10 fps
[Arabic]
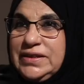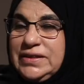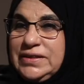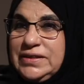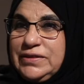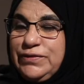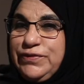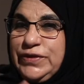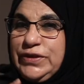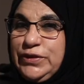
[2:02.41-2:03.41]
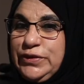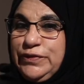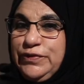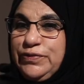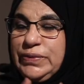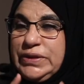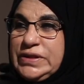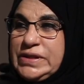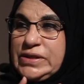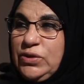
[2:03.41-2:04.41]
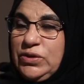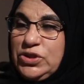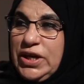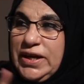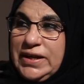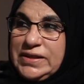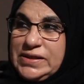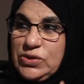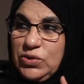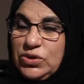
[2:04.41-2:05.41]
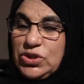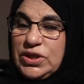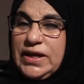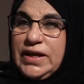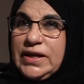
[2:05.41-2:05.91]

آه، في عنف من الزوجه على الزوج نعم